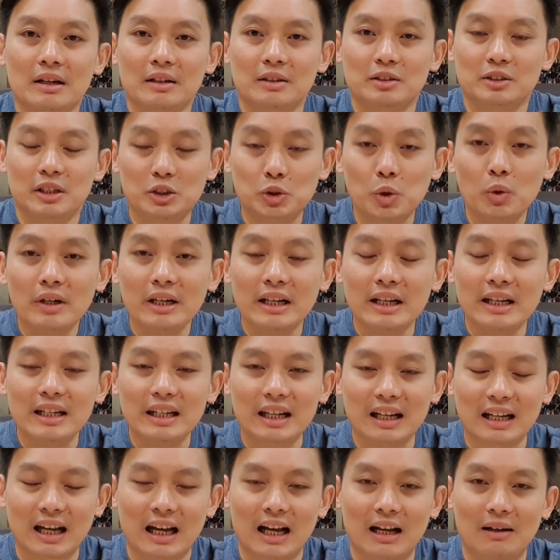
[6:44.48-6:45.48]
ในช่วงนี้
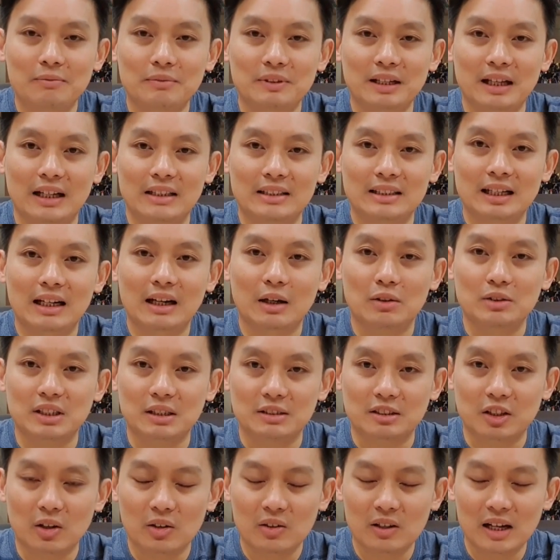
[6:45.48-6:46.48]
นะครับนะถ้าเรา
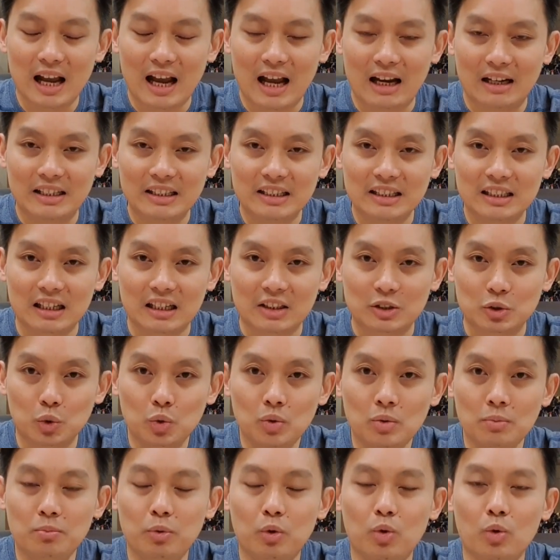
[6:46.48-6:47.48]
จะต้องการที่จะกระ
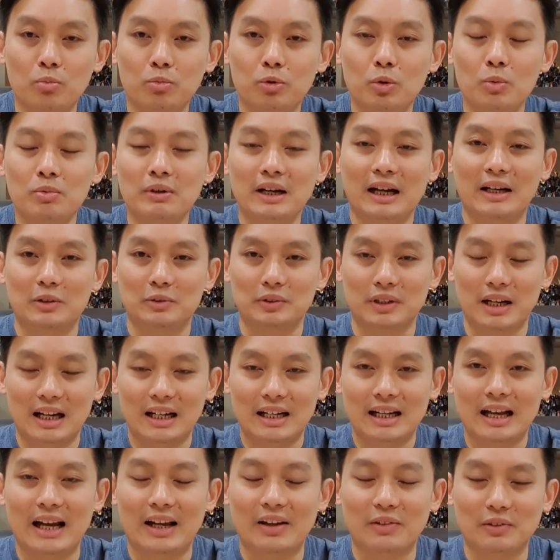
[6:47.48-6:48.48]
ตุ้นภูมิคุ้มกัน ของร่า
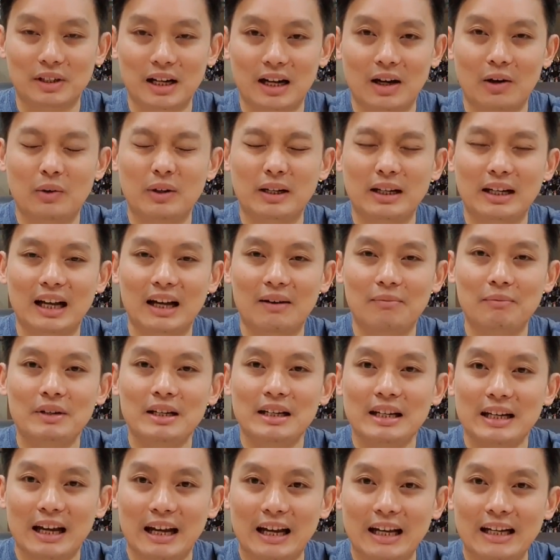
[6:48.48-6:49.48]
งกายของเรานะครับ
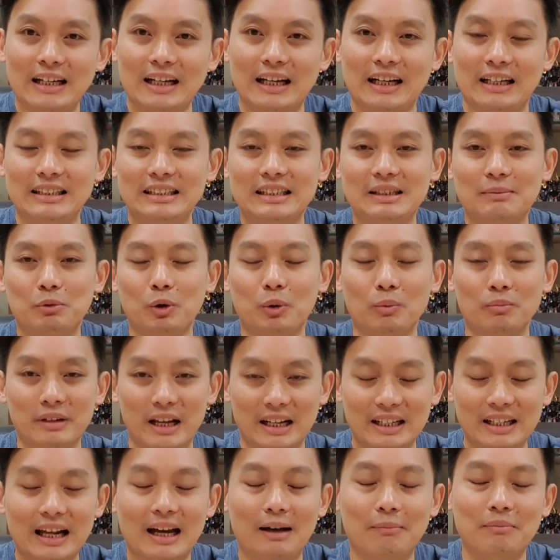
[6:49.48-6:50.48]
อาหารเนี่ยผม
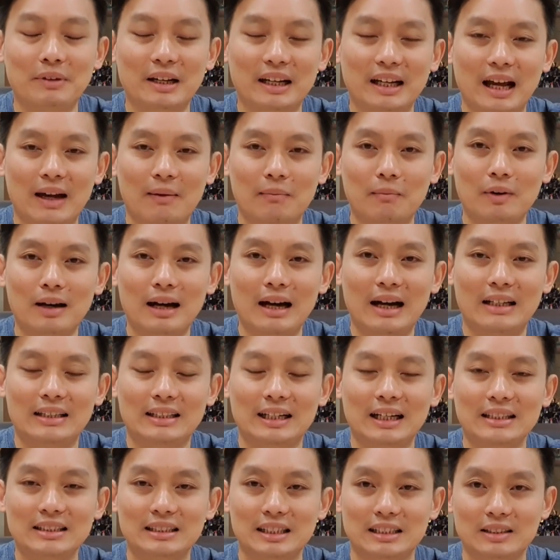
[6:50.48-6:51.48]
แนะนำนะครับว่า
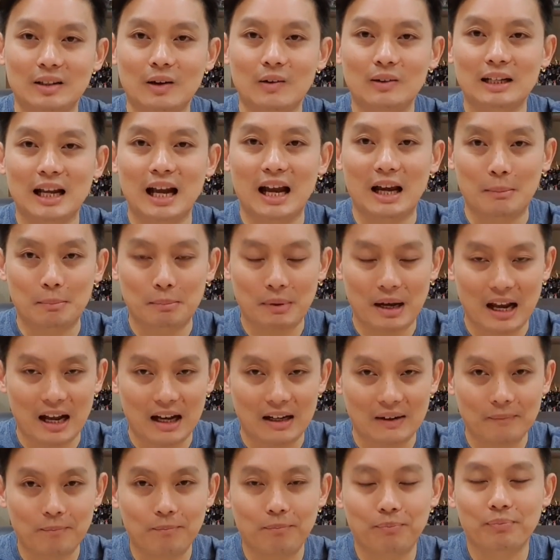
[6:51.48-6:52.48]
ท่านจะต้องทานผั
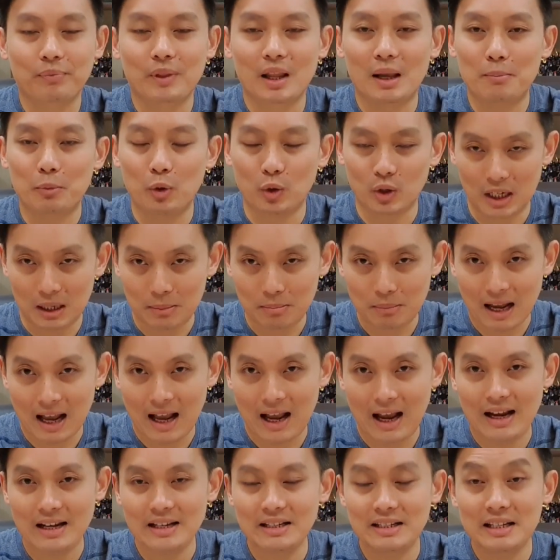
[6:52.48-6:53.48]
กผลไม้
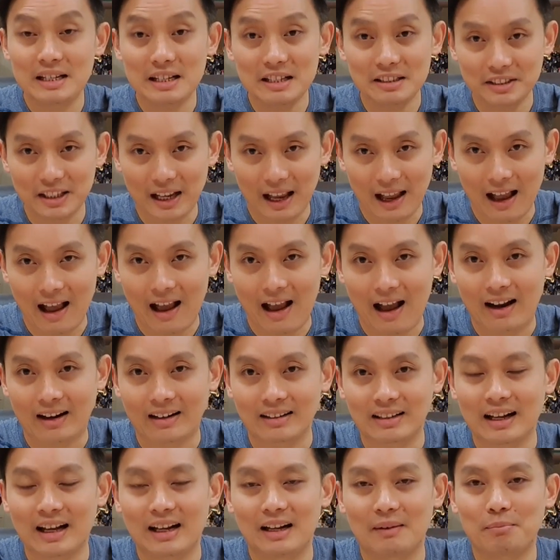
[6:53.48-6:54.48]
ที่สะอาด
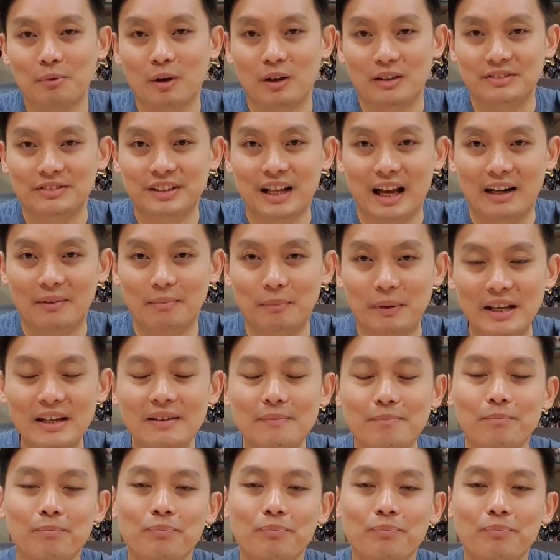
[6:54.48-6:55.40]
นะปลอดสารพิษ